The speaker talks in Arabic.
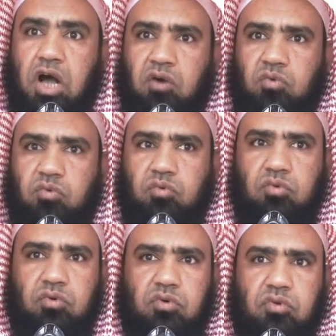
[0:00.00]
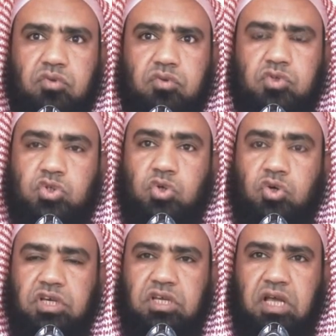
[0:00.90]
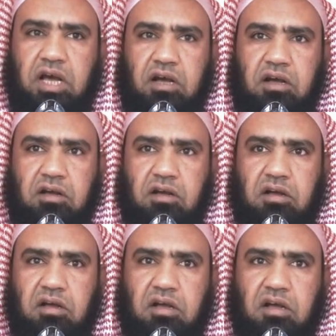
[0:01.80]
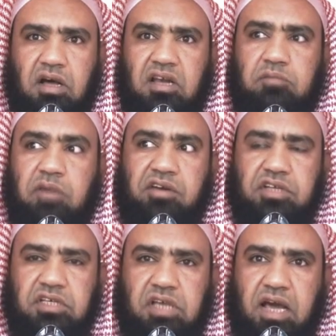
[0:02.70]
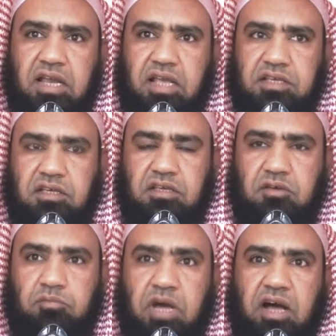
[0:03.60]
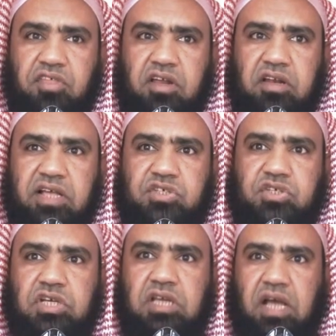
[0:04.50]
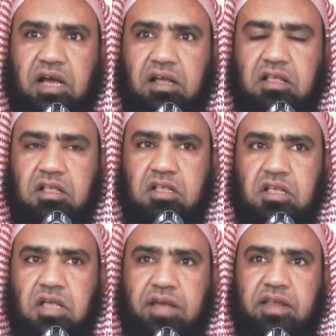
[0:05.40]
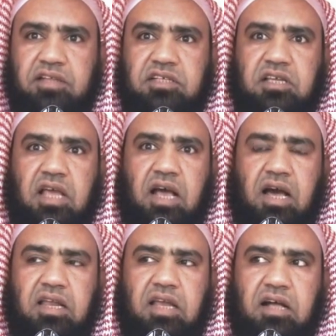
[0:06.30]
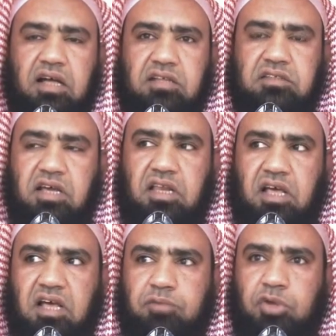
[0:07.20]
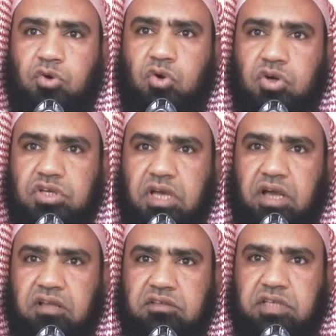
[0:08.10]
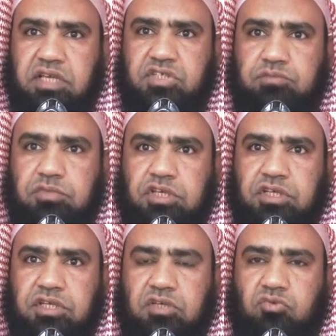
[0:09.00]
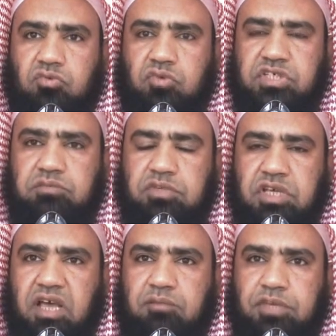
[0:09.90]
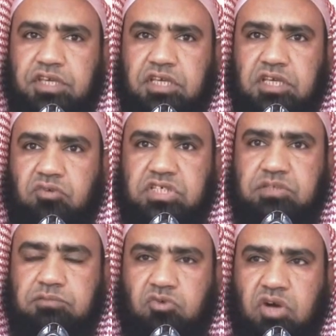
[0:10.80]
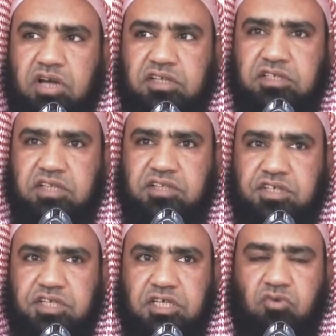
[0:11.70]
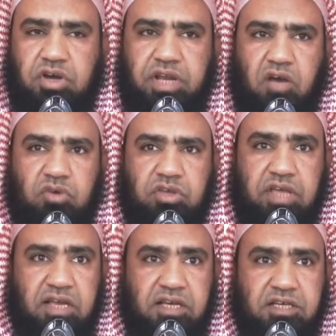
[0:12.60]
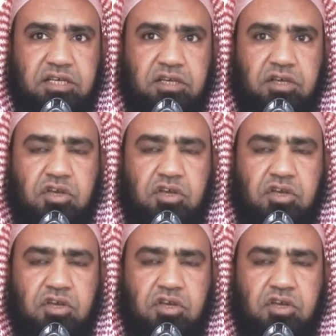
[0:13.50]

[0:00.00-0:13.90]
أو سئل المرقي عليه بعض الأسئلة التي لا علاقة لها بالرقية كاسمه واسم أبيه واسم والدته ونحو ذلك